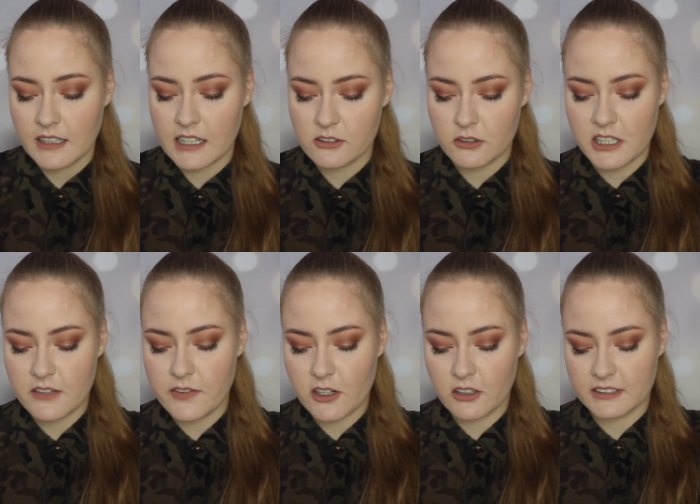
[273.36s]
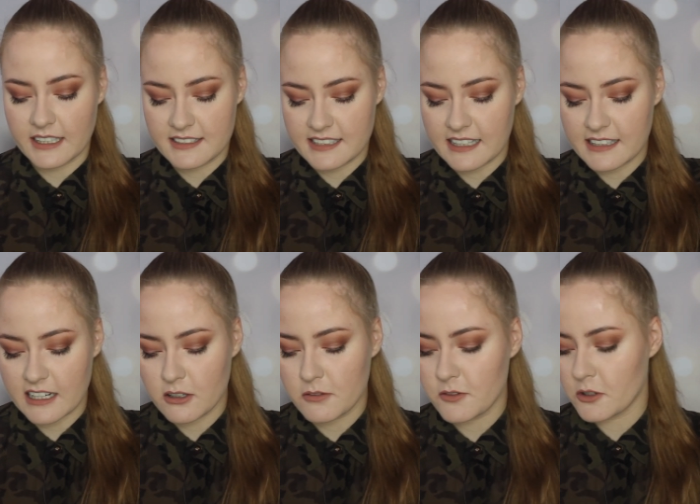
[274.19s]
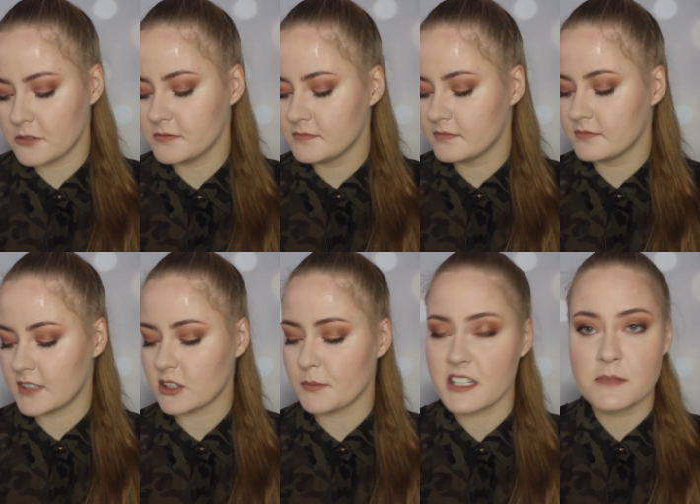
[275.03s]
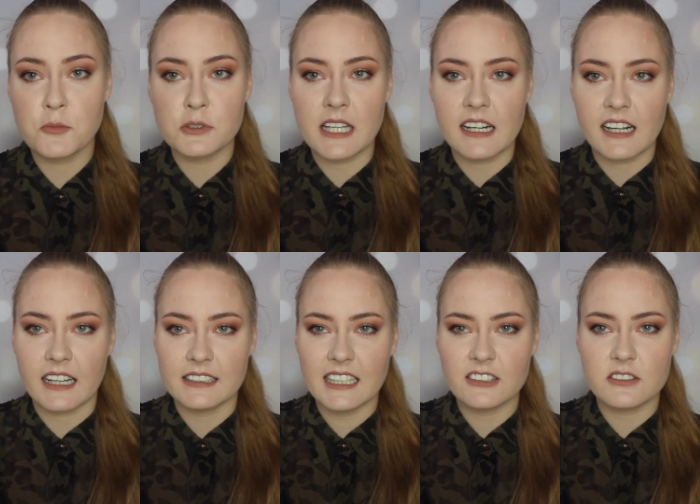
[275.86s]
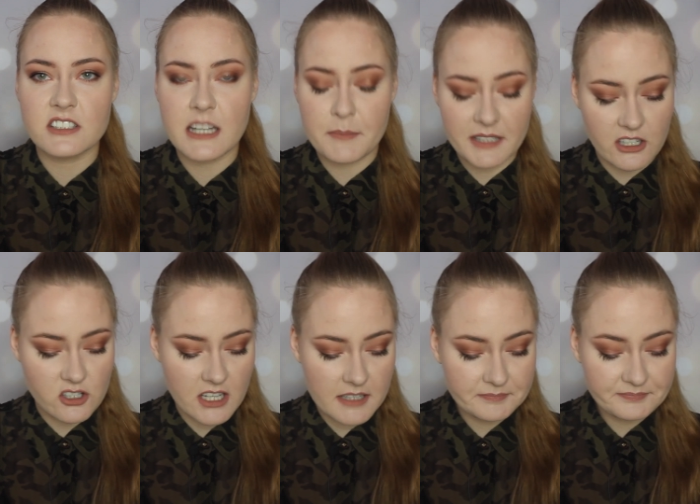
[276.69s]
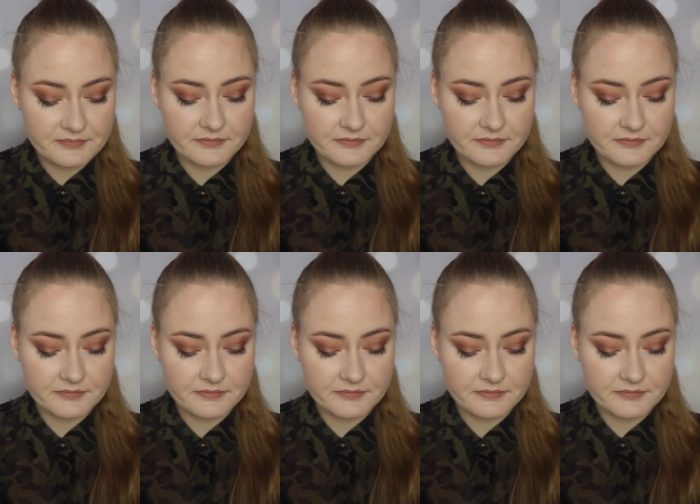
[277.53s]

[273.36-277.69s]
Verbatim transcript: Kartonik wygląda standardowo, natomiast butelka tak dosyć aptecznie.